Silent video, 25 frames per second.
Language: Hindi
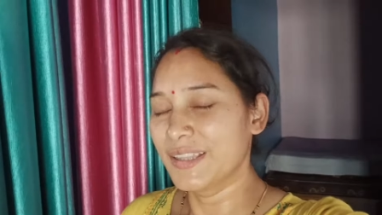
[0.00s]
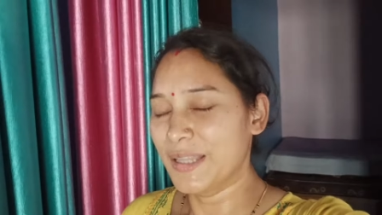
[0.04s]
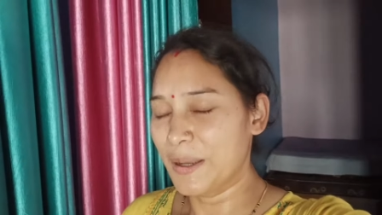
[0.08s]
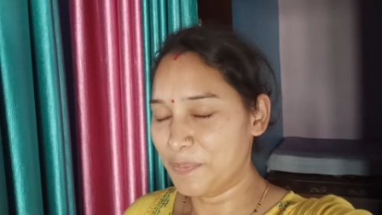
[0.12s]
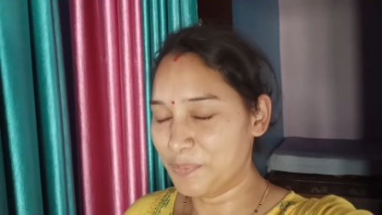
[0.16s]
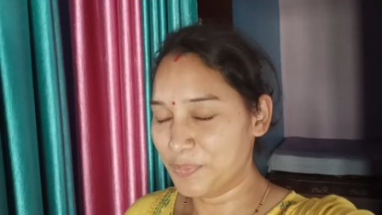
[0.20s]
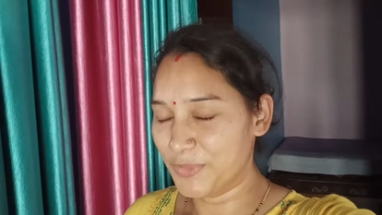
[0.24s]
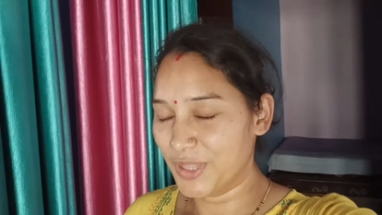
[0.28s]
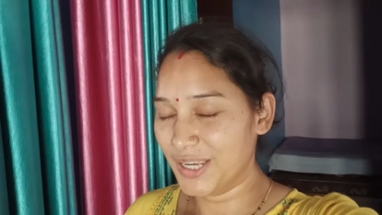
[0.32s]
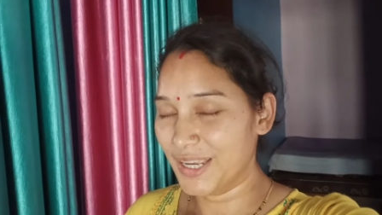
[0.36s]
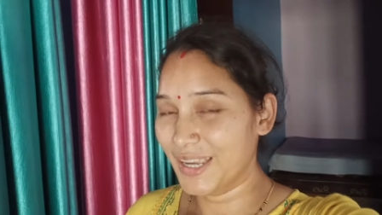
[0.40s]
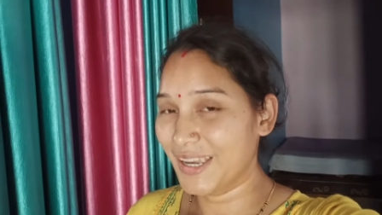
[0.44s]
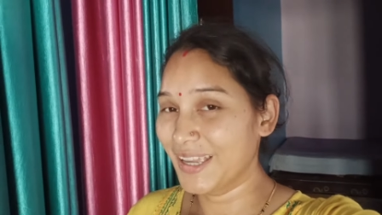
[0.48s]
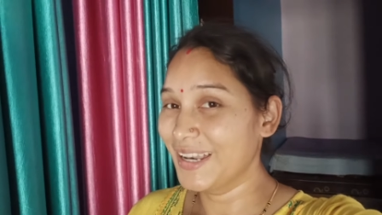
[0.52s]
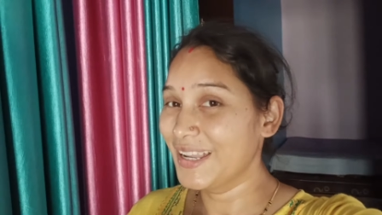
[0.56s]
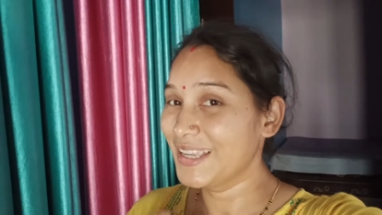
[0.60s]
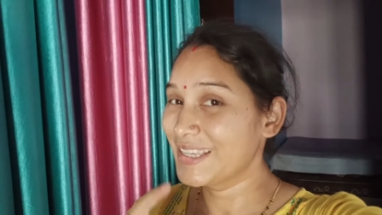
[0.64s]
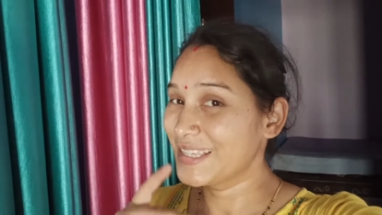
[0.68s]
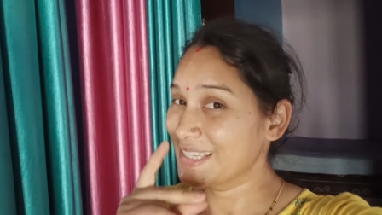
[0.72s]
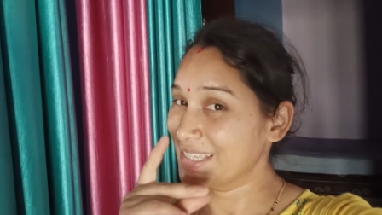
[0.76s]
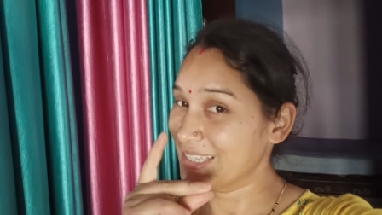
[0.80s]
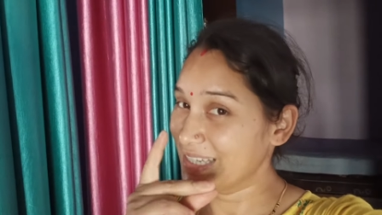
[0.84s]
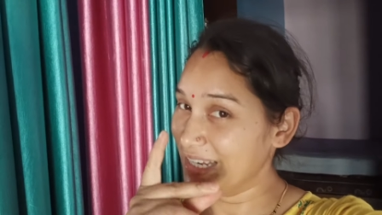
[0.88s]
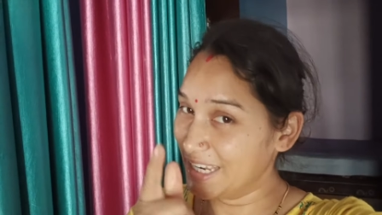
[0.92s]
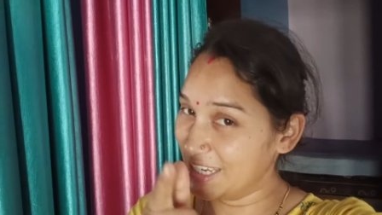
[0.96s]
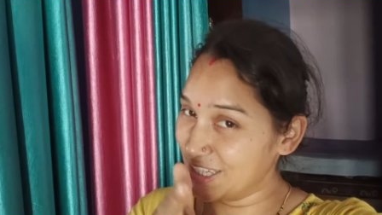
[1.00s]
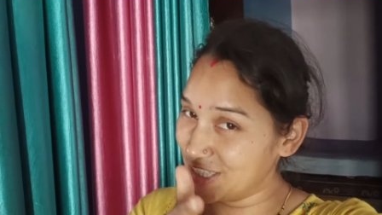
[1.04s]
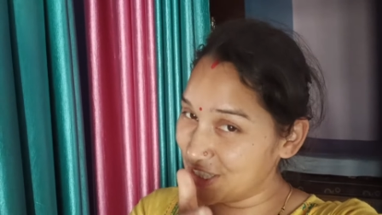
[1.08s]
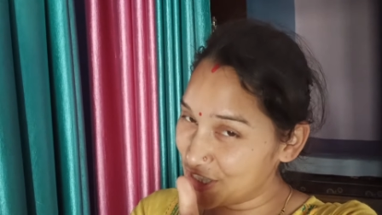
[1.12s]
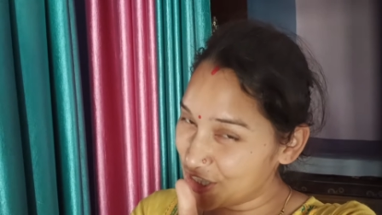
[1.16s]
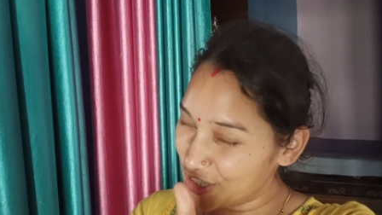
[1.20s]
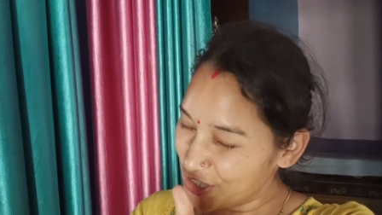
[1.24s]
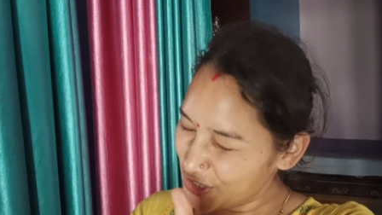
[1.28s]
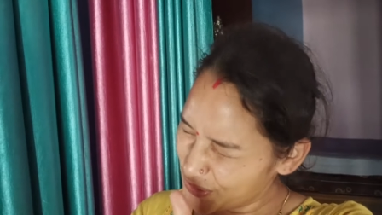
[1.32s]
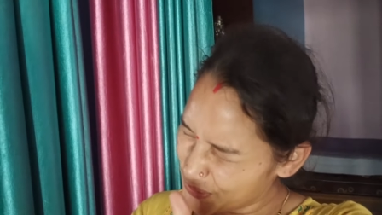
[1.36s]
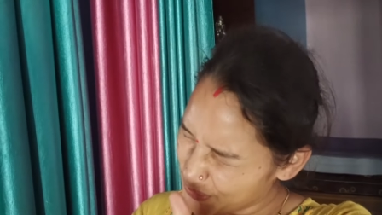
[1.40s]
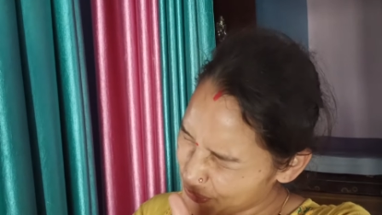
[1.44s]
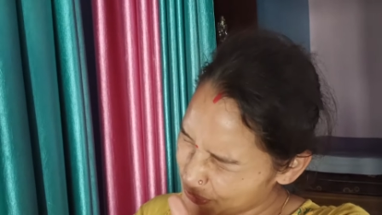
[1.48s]
तब तक के लिए स्टे
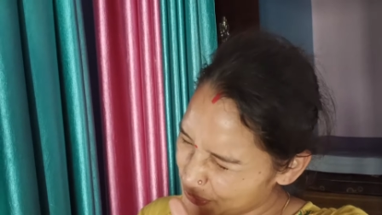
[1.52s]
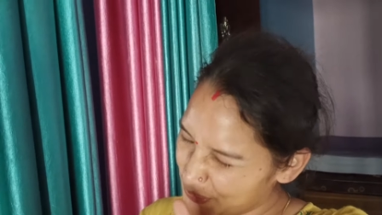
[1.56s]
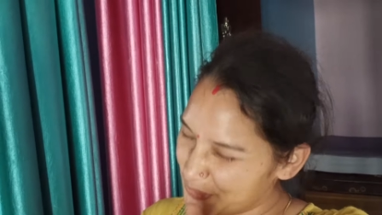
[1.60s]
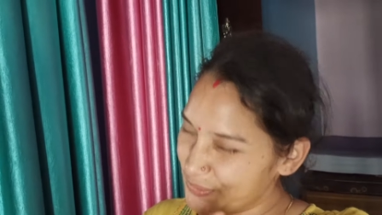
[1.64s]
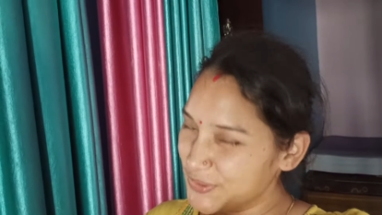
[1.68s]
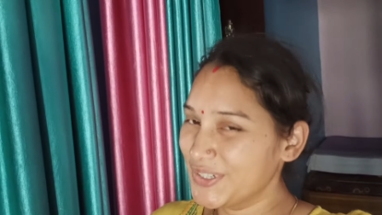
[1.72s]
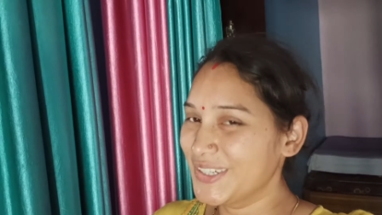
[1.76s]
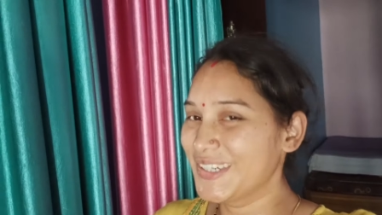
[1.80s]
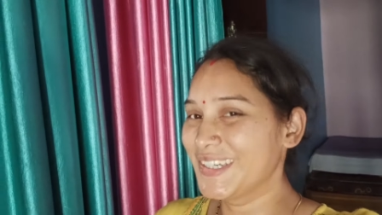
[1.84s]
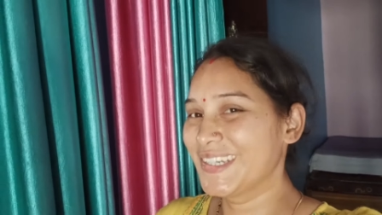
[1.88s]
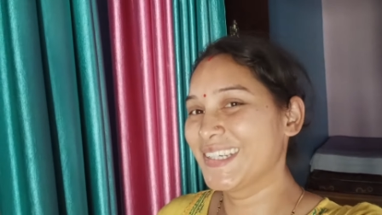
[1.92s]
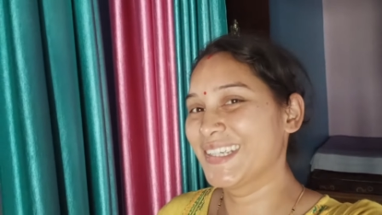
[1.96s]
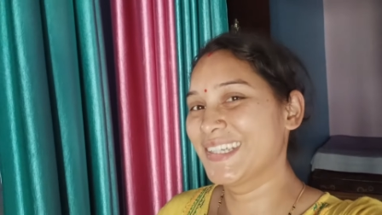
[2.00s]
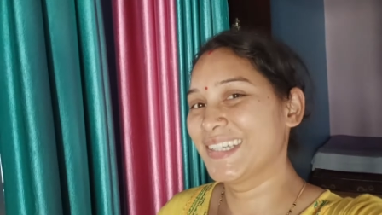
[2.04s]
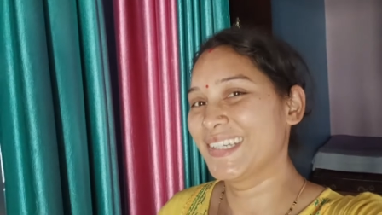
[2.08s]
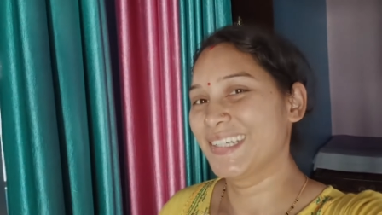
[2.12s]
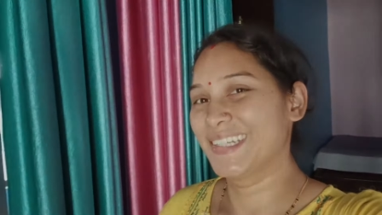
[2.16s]
ट्यून्ड